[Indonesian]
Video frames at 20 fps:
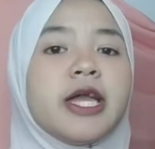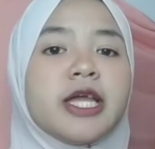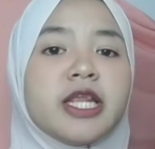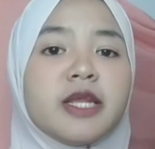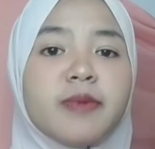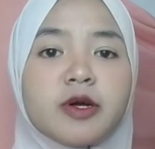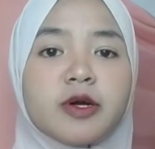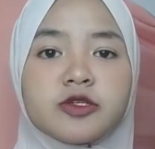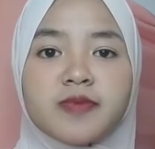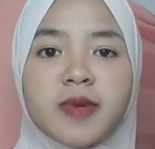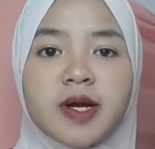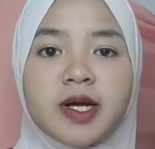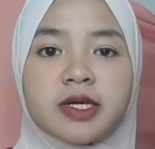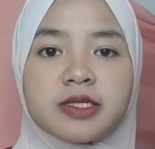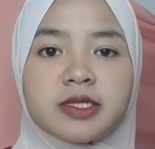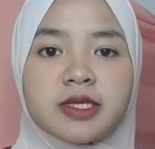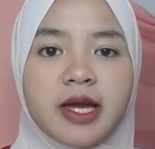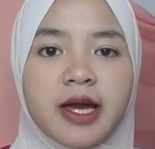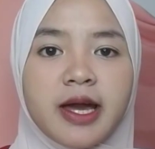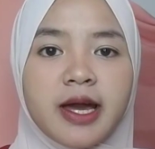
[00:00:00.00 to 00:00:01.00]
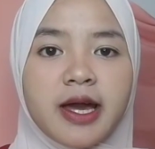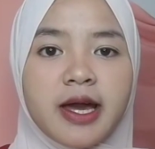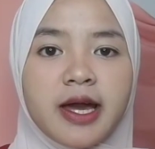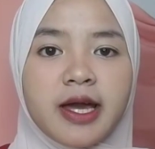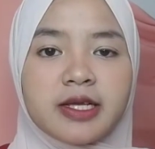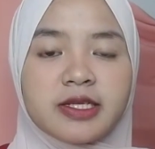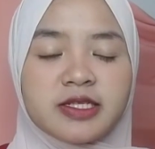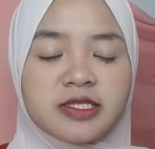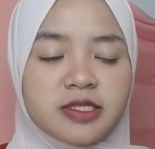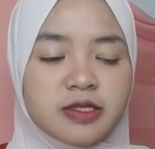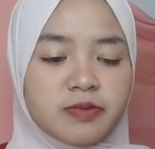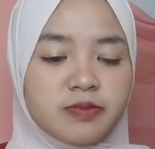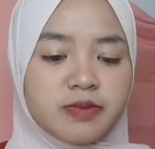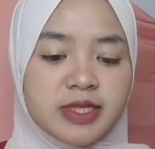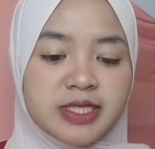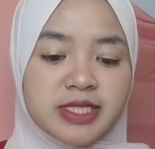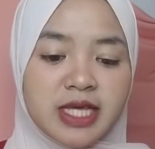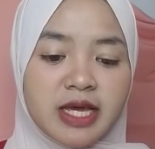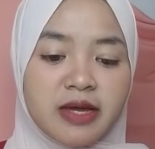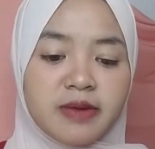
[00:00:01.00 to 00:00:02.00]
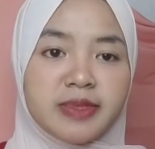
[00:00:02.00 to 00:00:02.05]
ini bagus banget guys, bisa